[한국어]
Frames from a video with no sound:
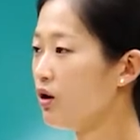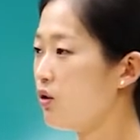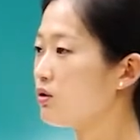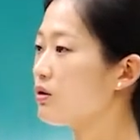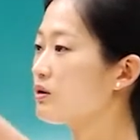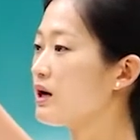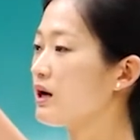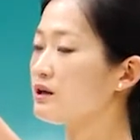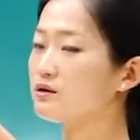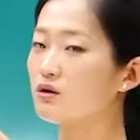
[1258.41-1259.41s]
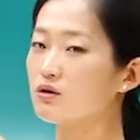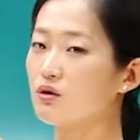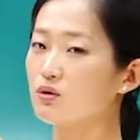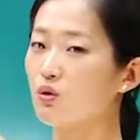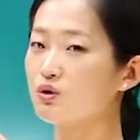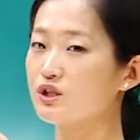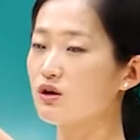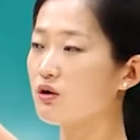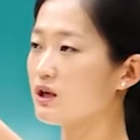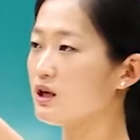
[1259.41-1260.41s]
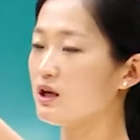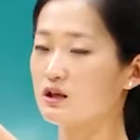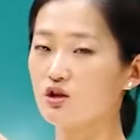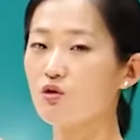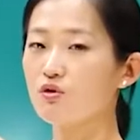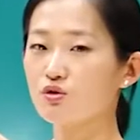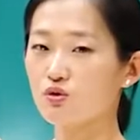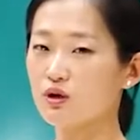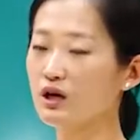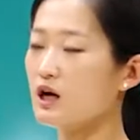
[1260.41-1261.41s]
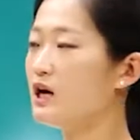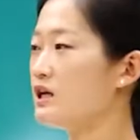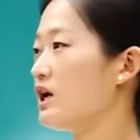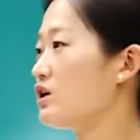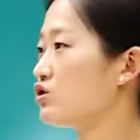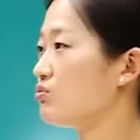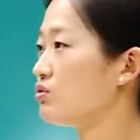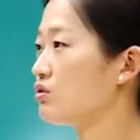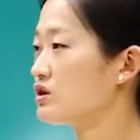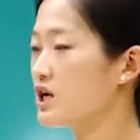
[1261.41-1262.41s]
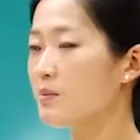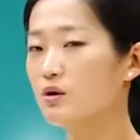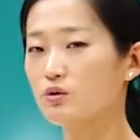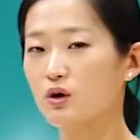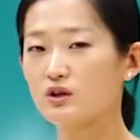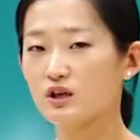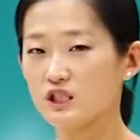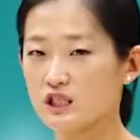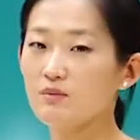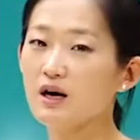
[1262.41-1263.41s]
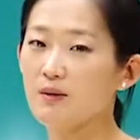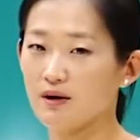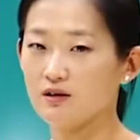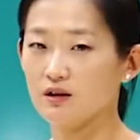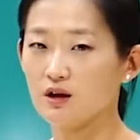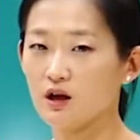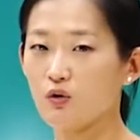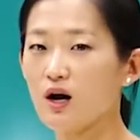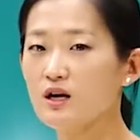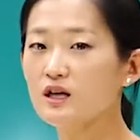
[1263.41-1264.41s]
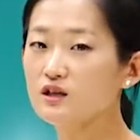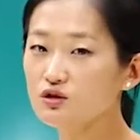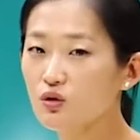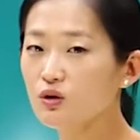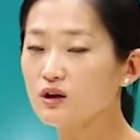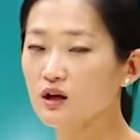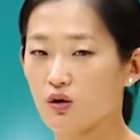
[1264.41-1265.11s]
홍경래가 있었던 그 지역이, 서북 쪽이 예전부터 차별을 굉장히 심하게 받는, 관리 등용이나